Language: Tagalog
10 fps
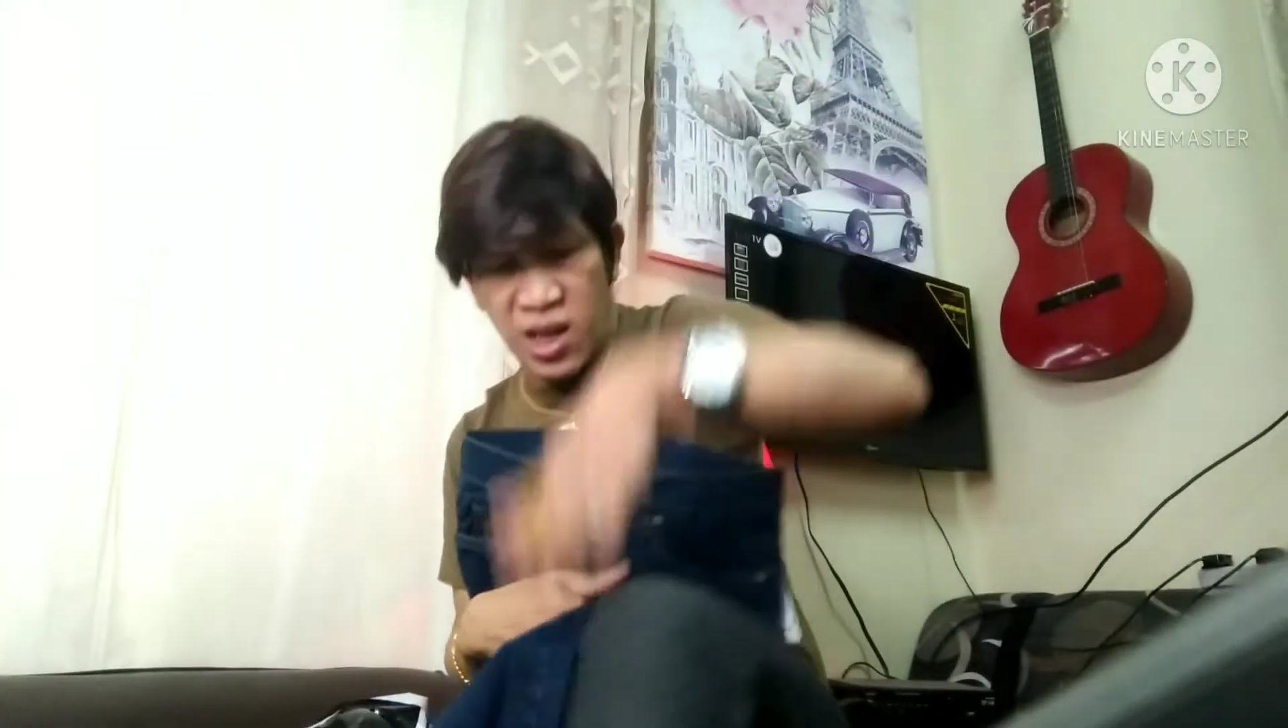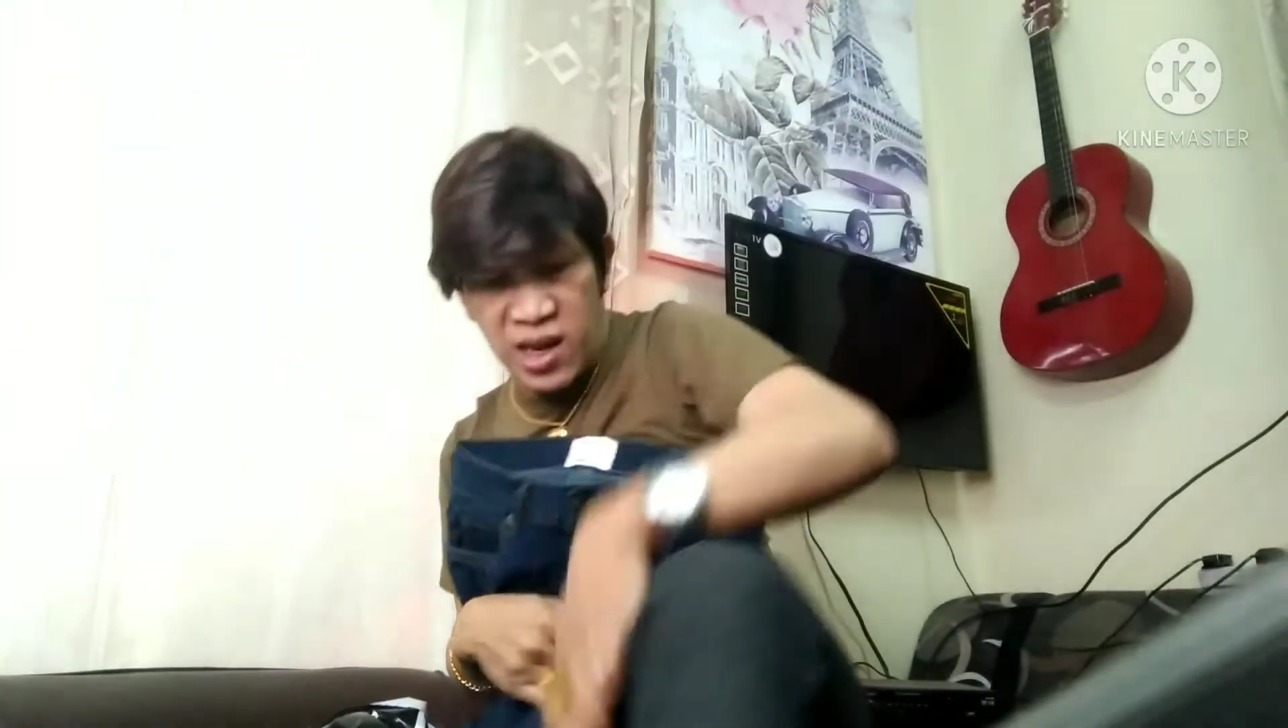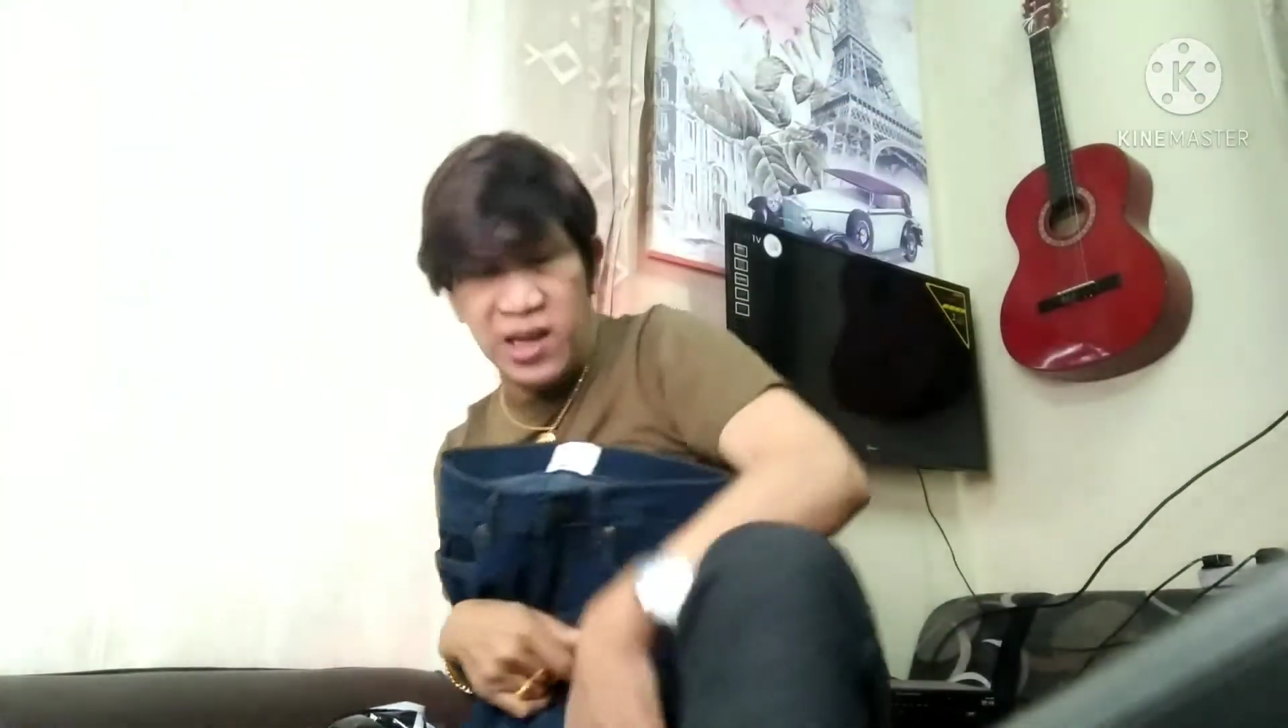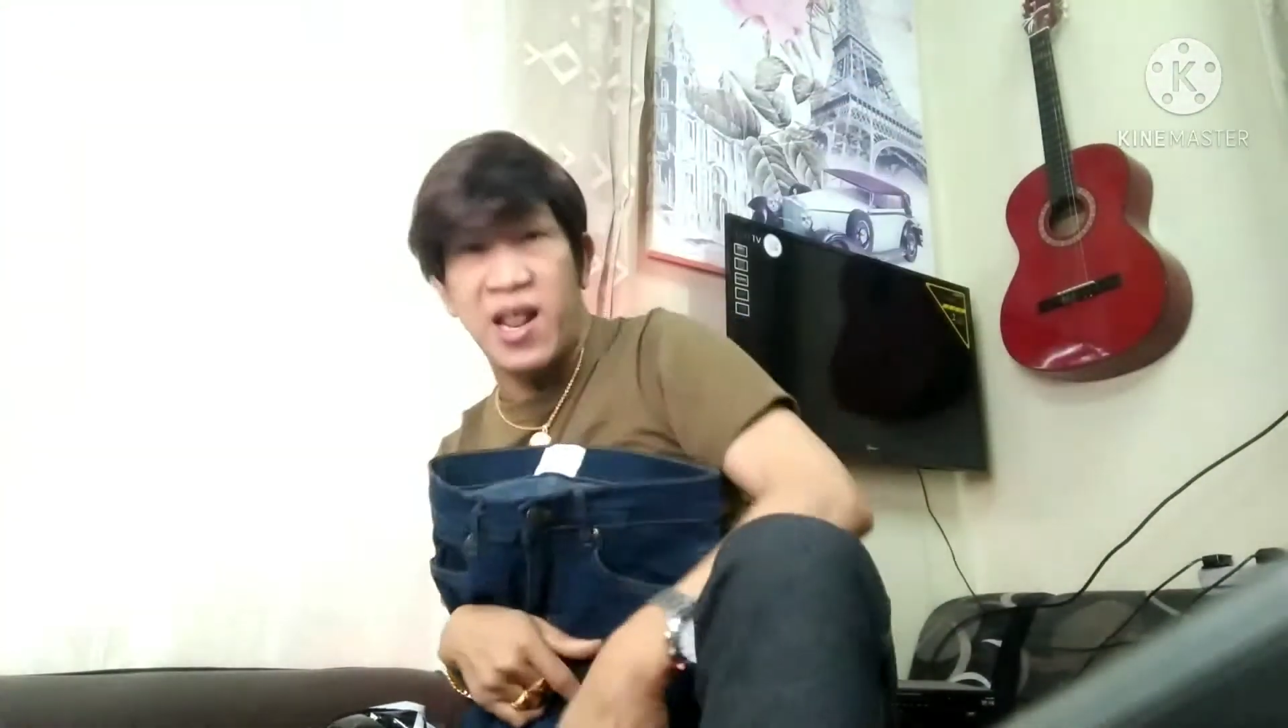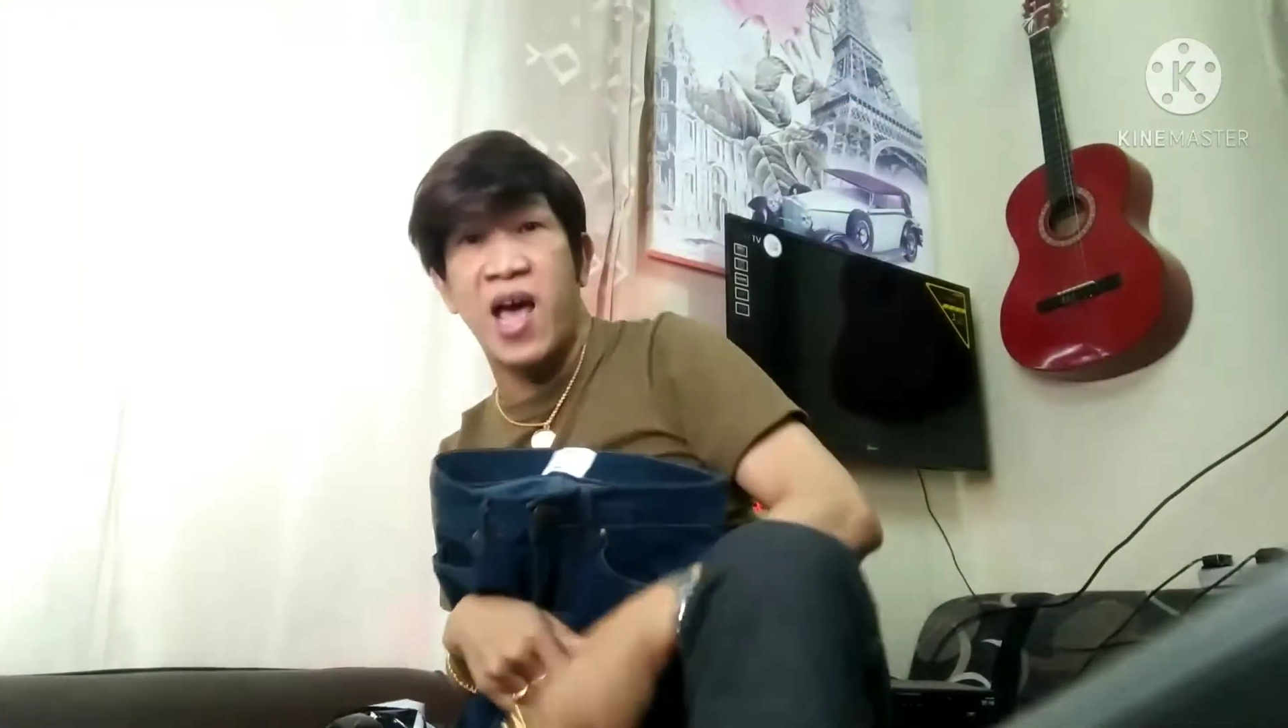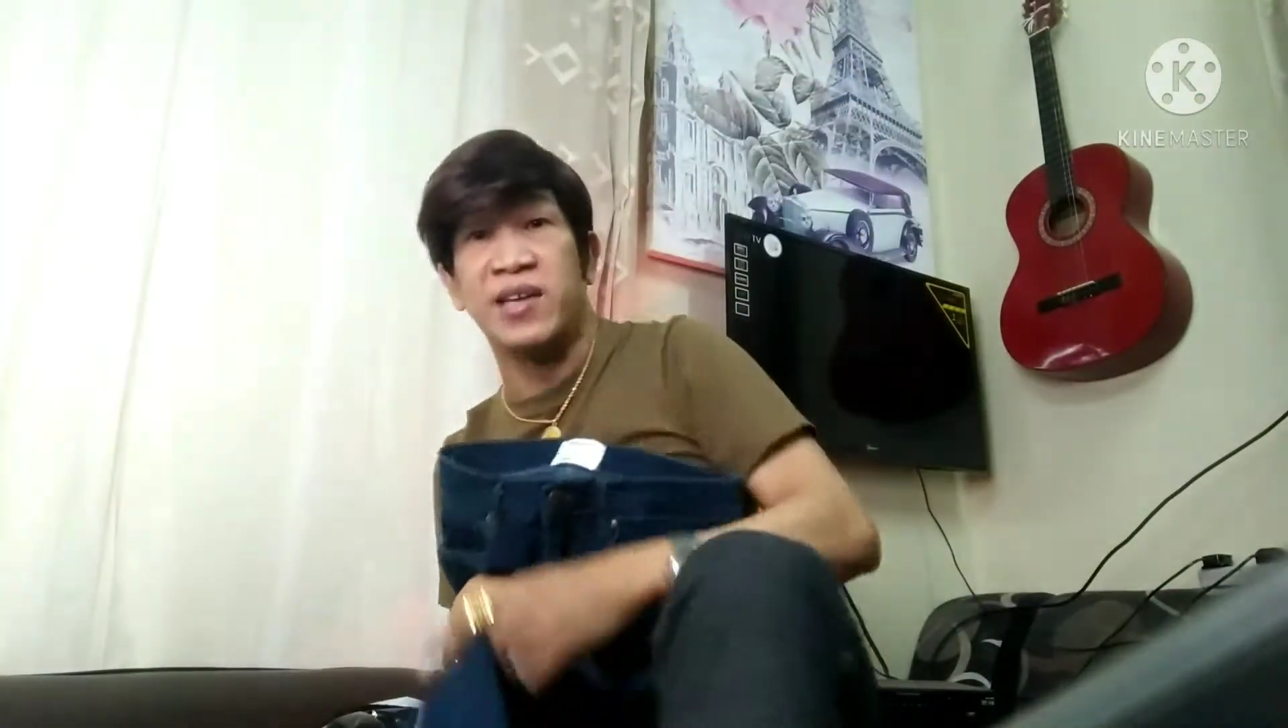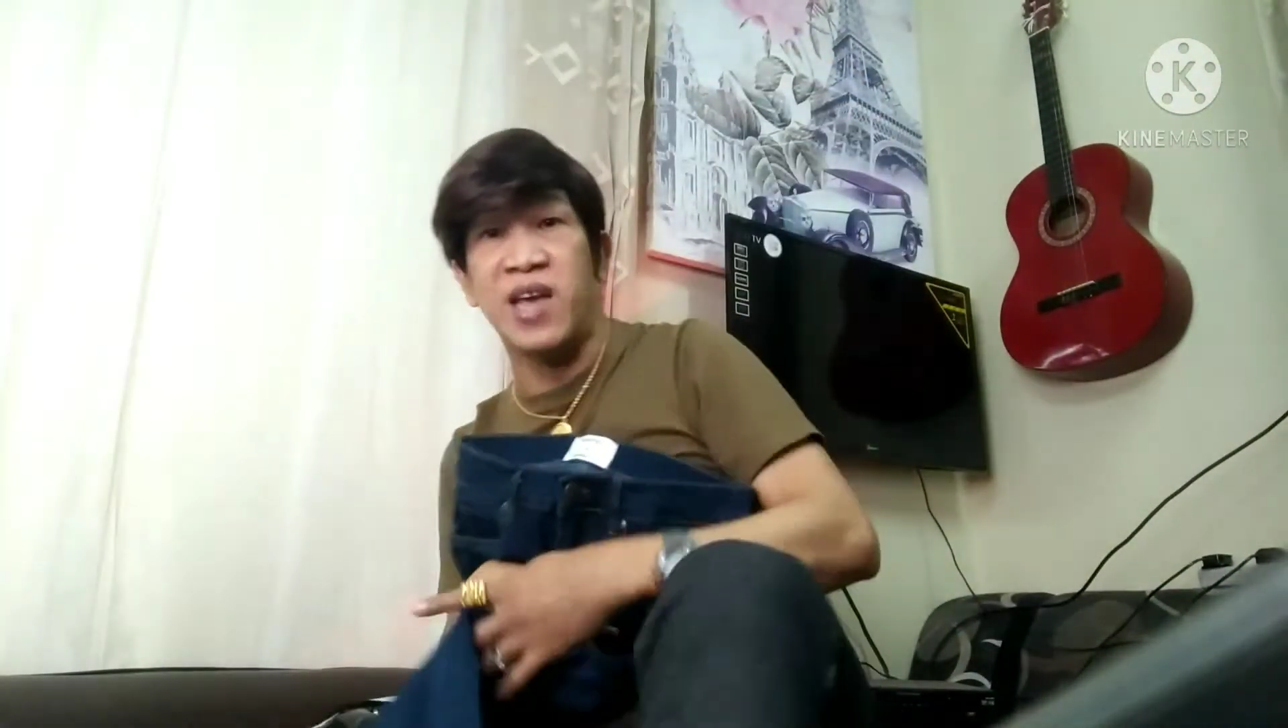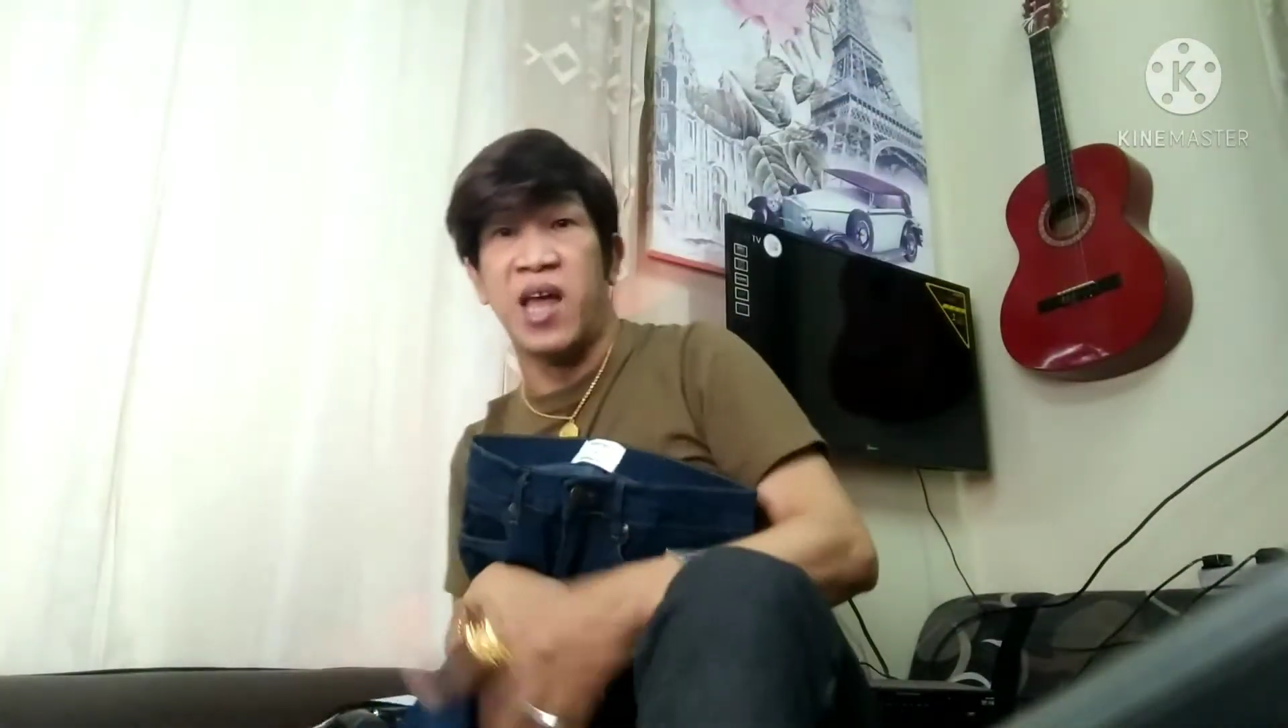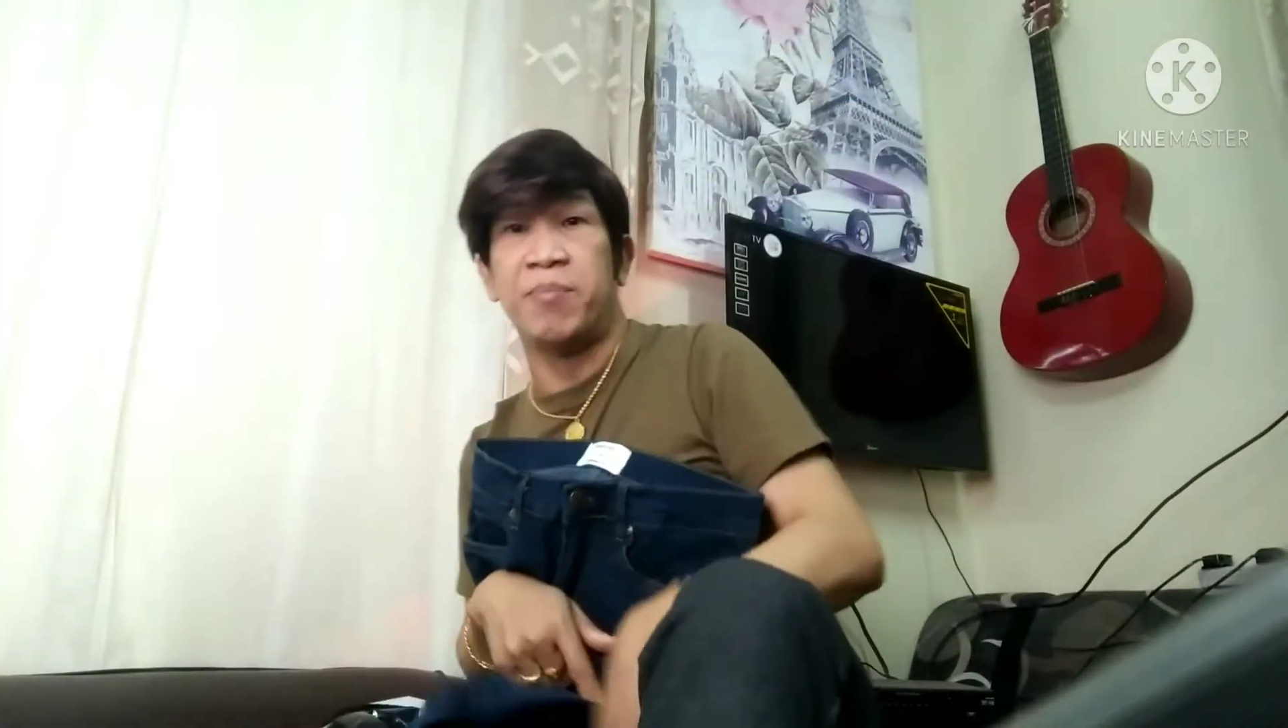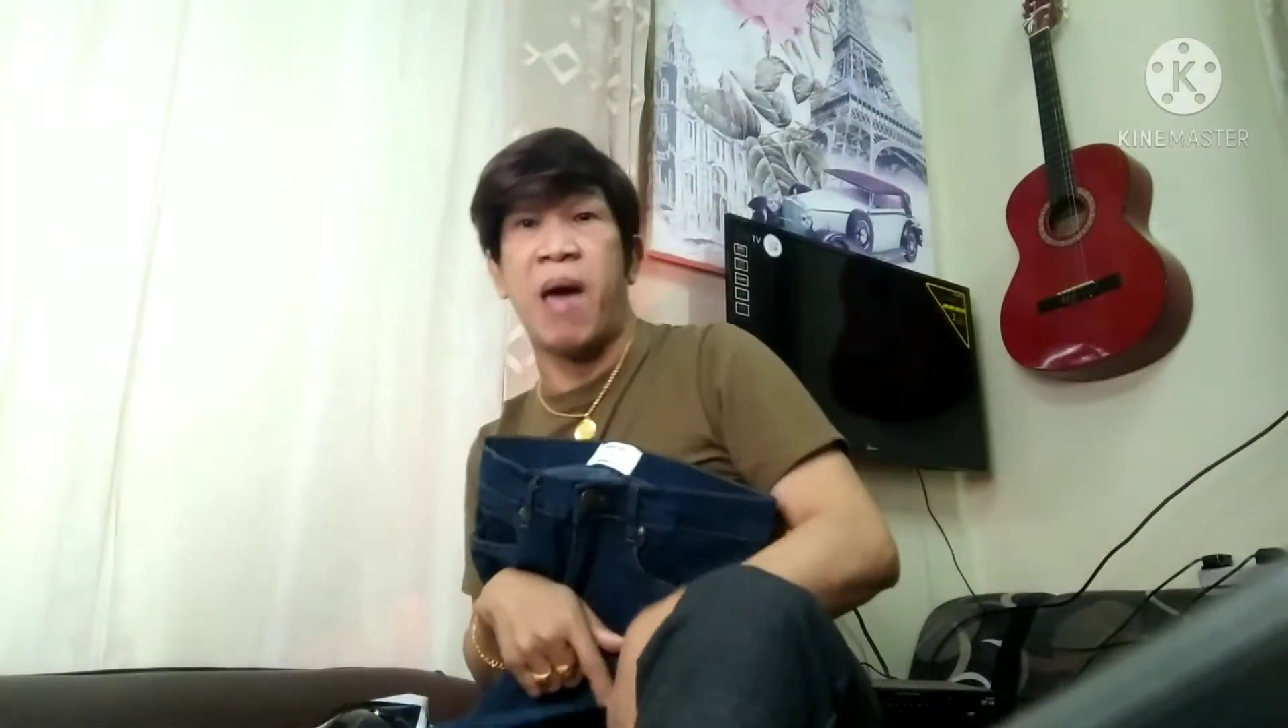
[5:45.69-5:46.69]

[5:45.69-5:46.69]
laylayan,